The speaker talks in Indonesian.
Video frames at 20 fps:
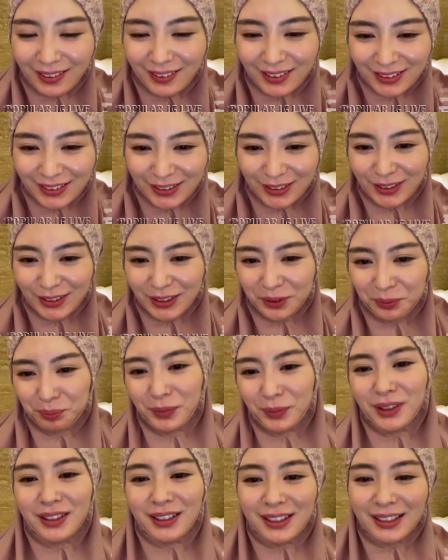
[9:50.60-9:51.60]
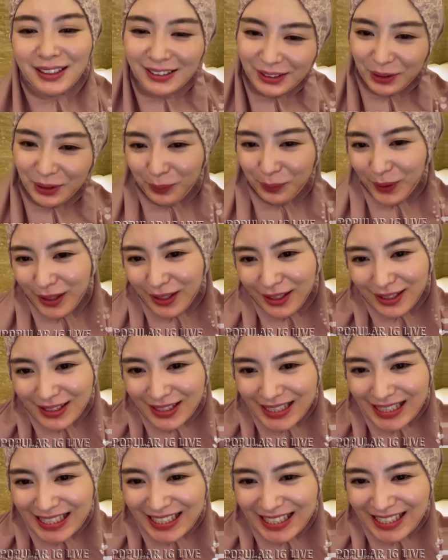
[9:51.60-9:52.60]
Kak Ayana cantik banget,
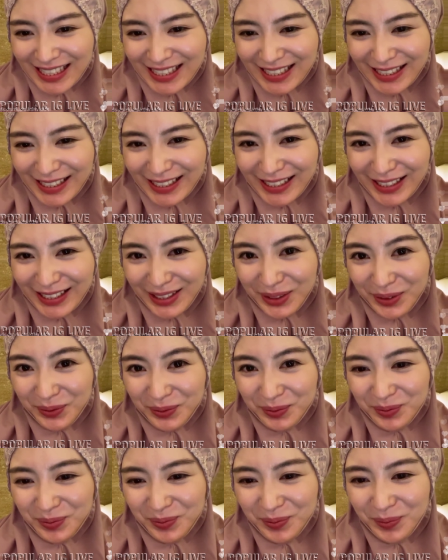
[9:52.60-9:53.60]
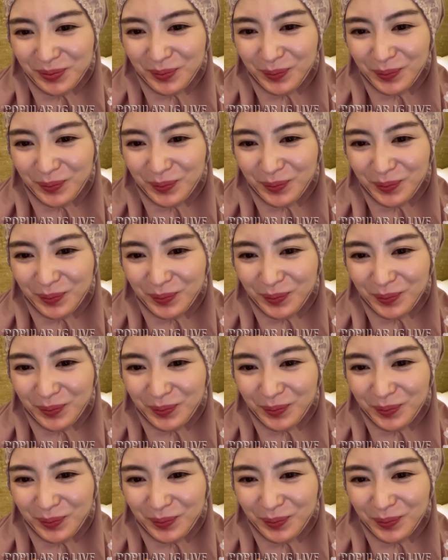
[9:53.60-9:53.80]
terima kasih.